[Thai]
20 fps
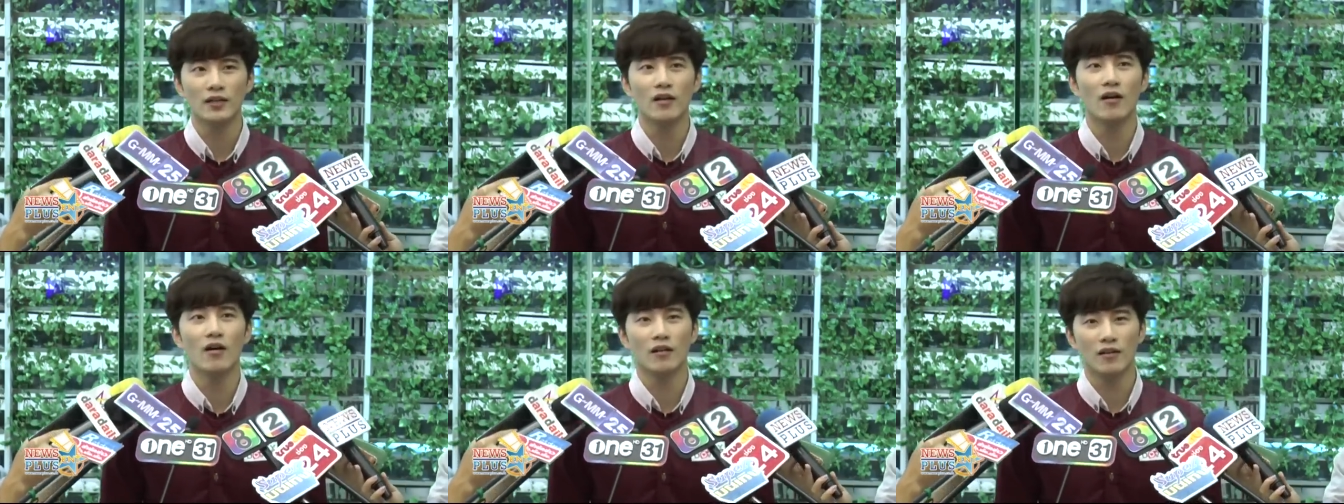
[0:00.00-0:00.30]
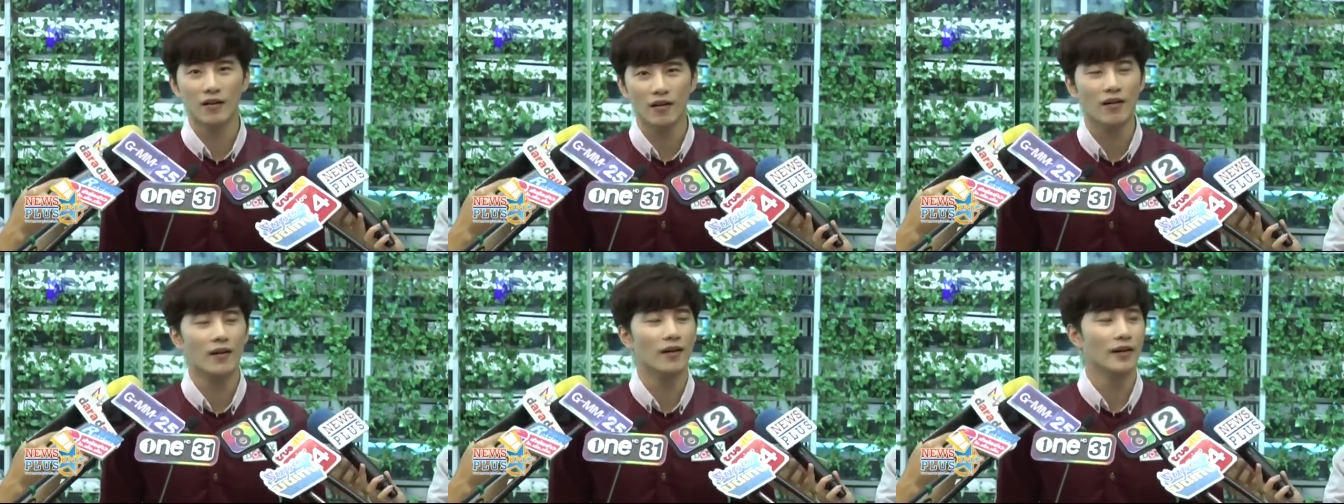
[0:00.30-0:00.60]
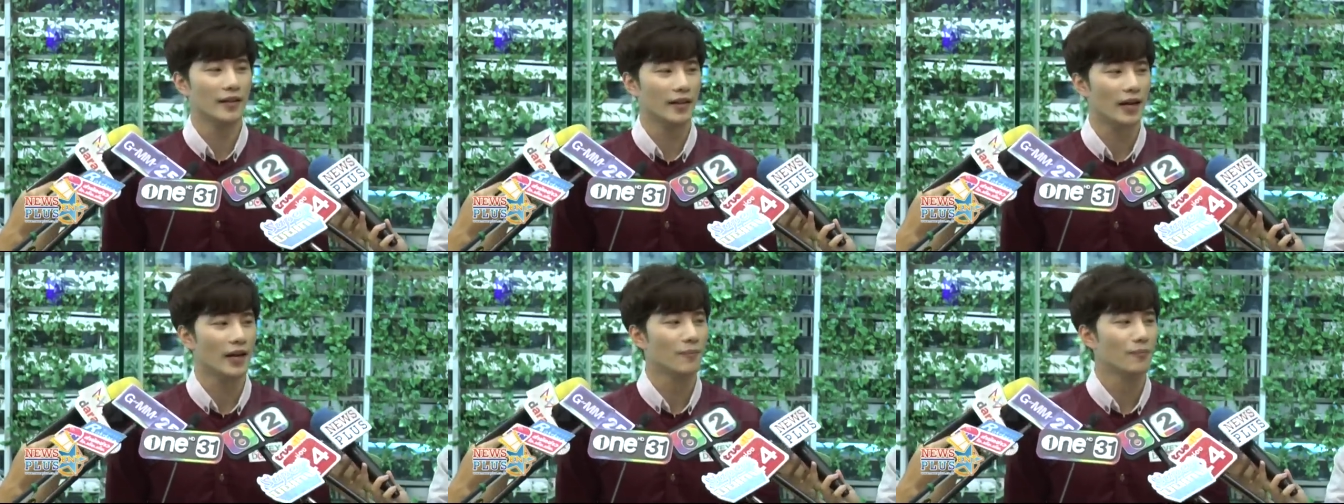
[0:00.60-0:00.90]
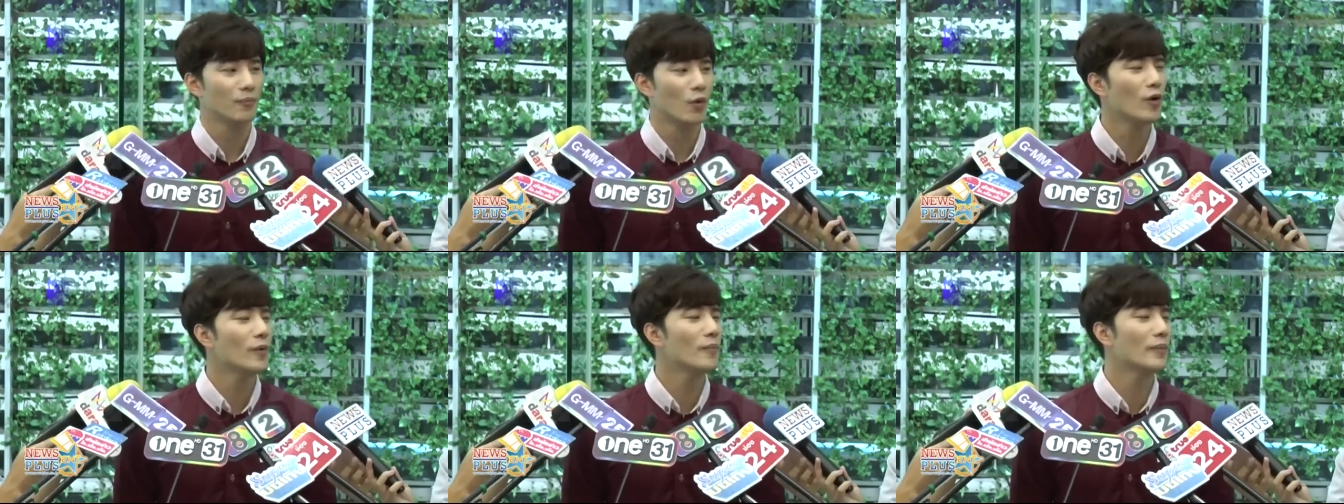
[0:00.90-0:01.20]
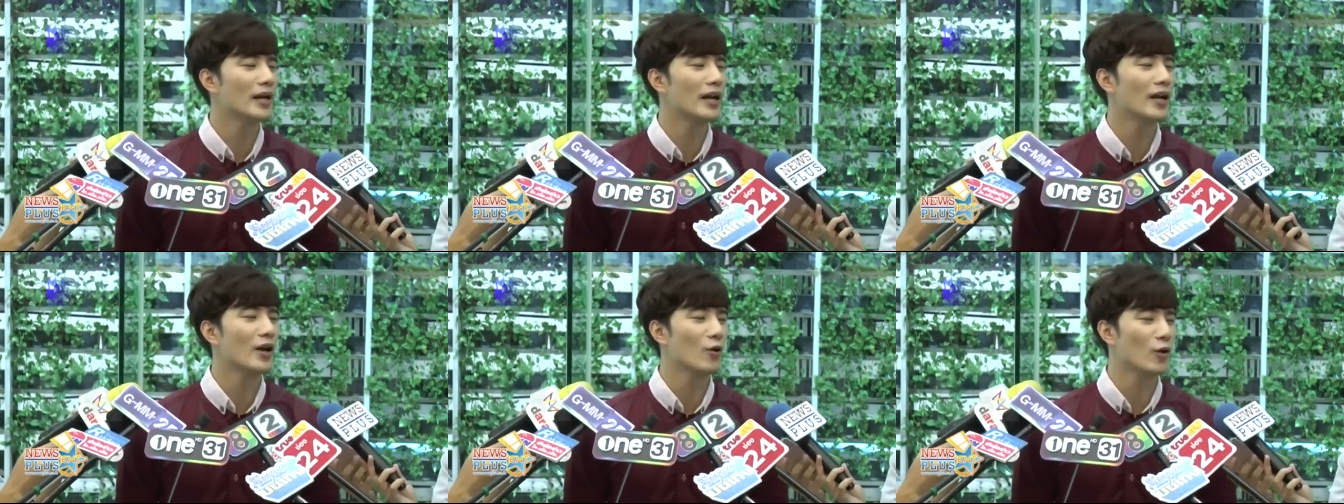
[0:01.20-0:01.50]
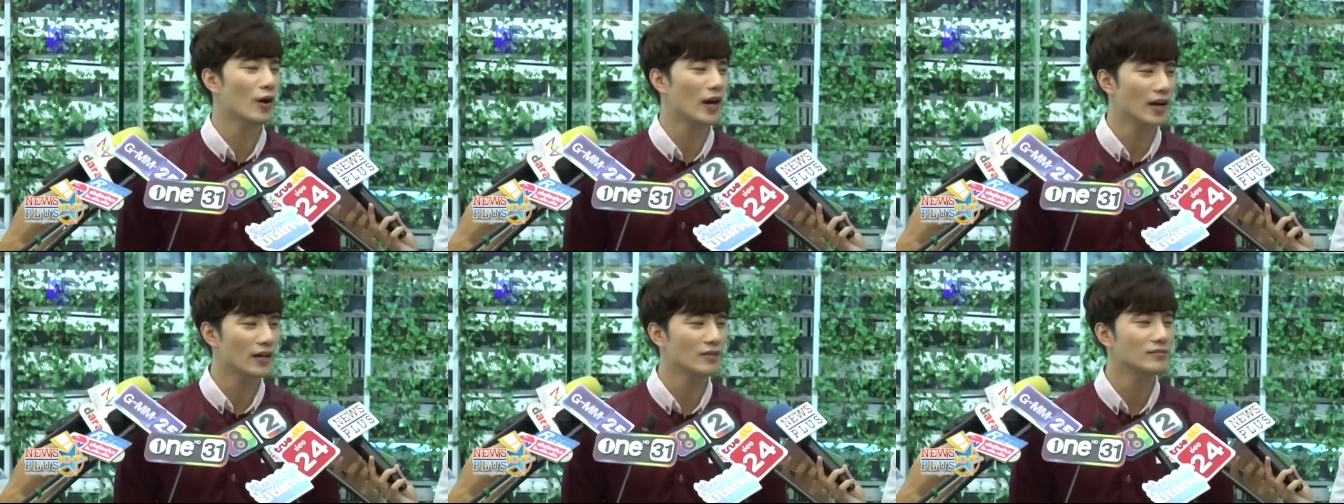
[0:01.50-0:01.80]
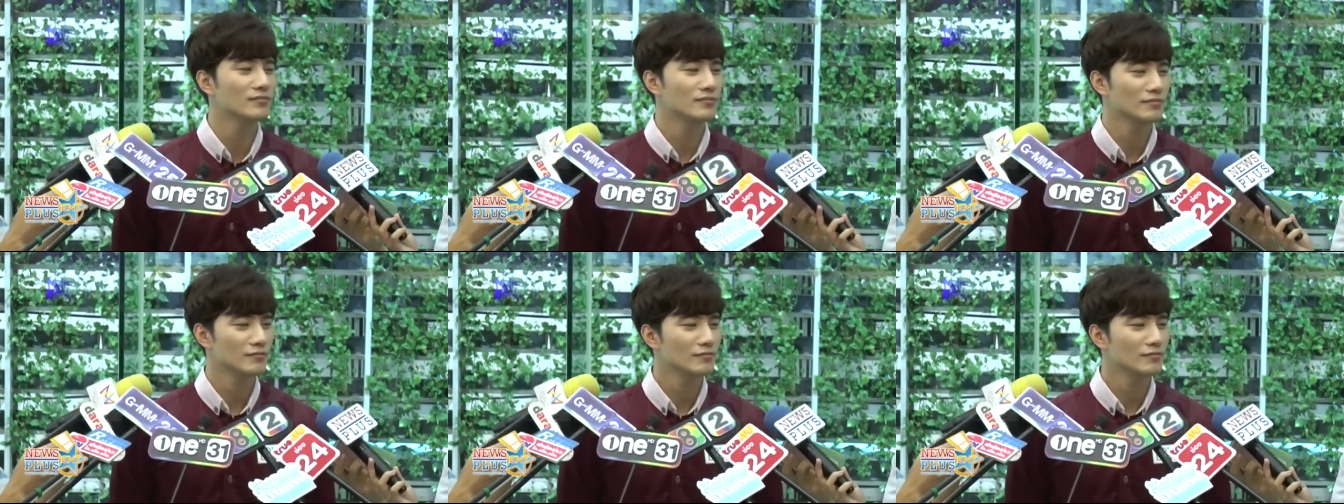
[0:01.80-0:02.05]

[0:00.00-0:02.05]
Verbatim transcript: รอคลอดครับเพราะมันเร็วแล้ว